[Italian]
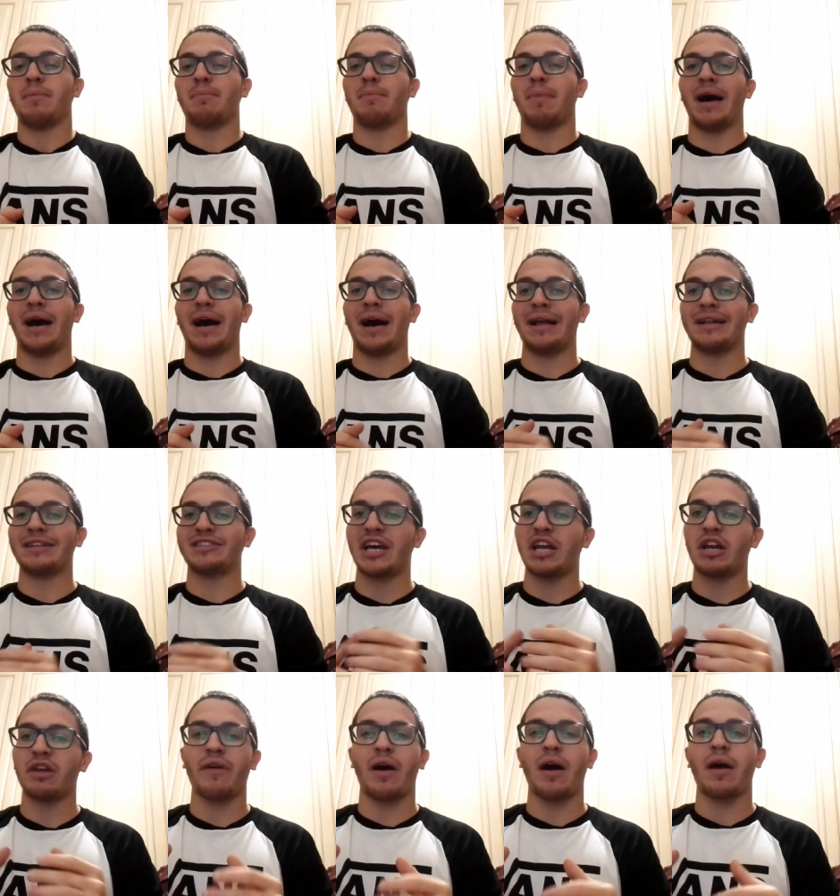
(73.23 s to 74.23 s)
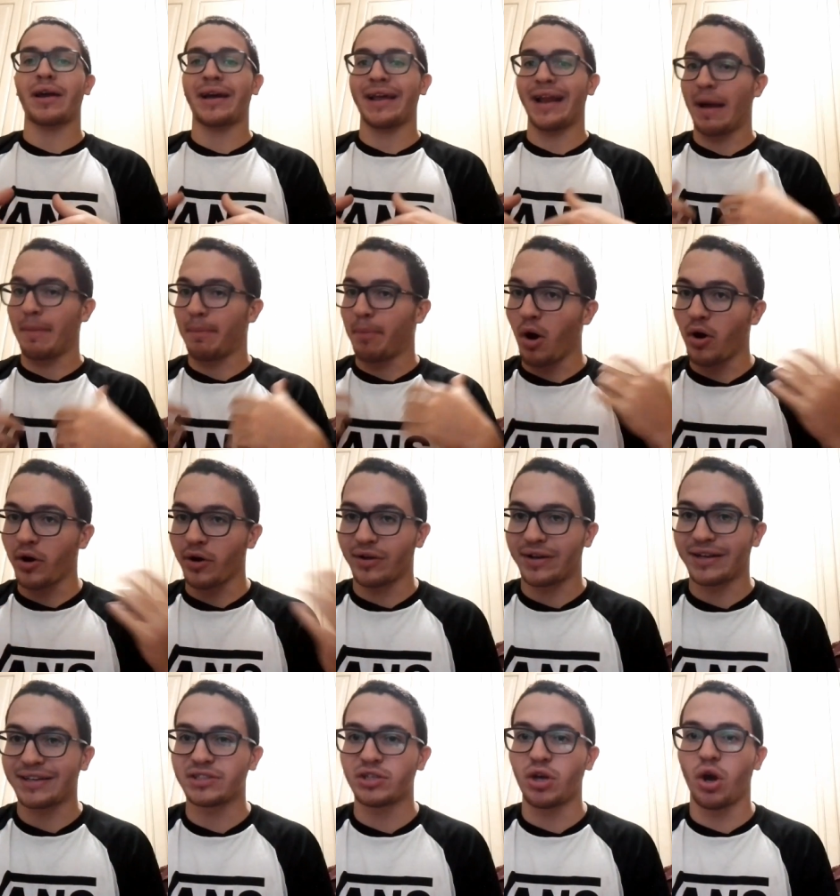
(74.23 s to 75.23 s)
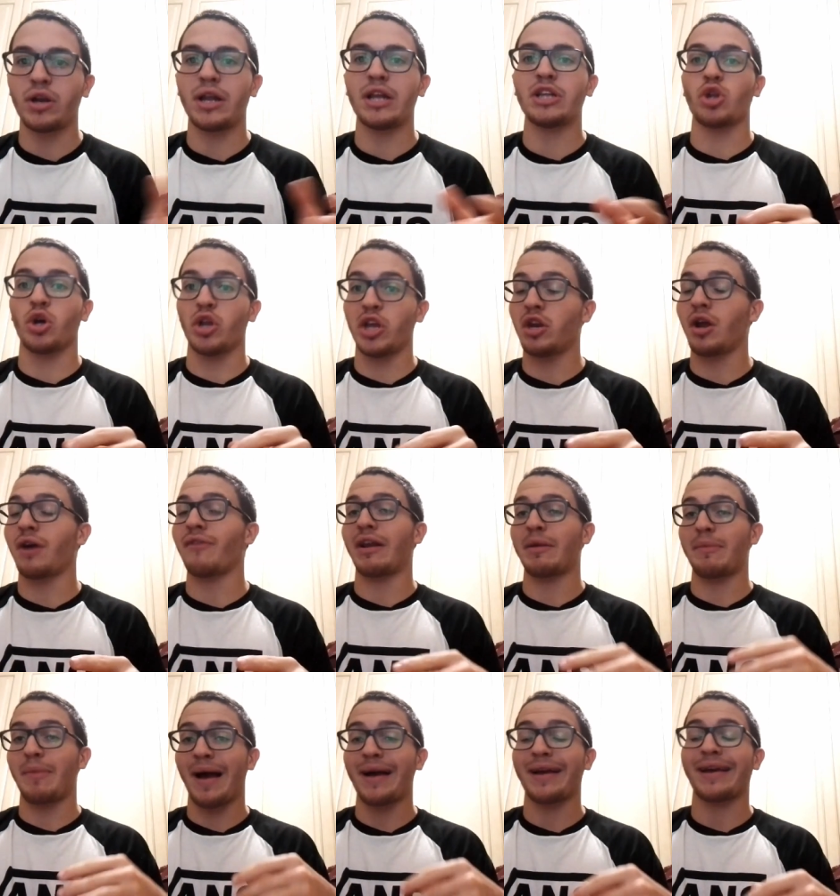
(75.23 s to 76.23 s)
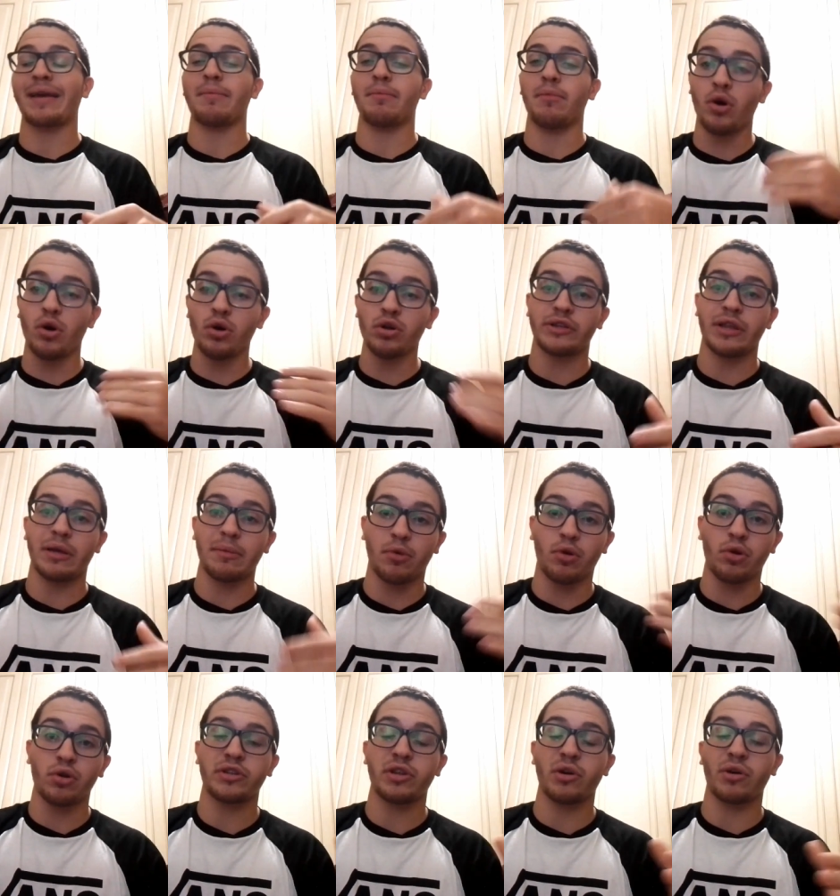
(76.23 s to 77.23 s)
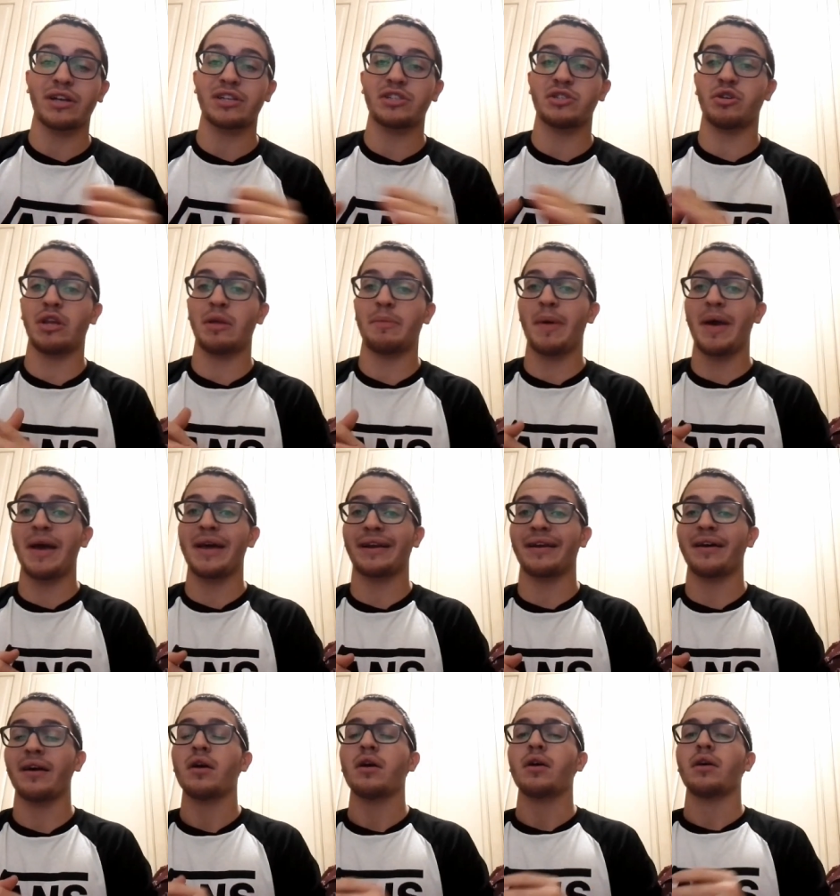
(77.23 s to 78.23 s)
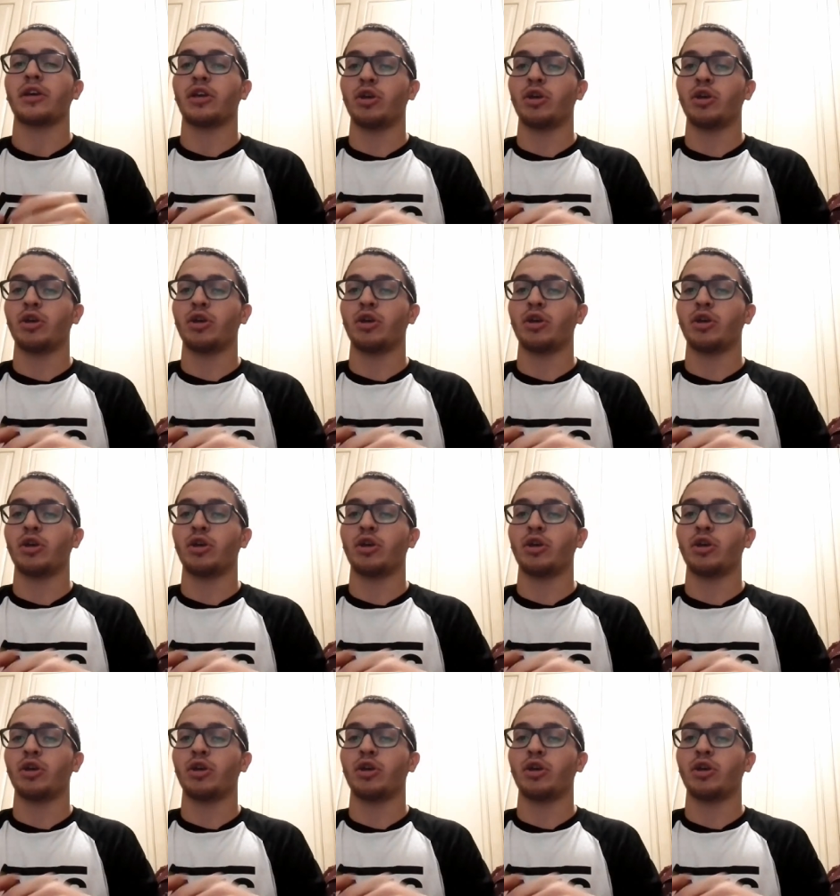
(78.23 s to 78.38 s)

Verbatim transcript: ma il Genova crea poche occasioni, il Torino avrebbe anche molte, molte occasioni per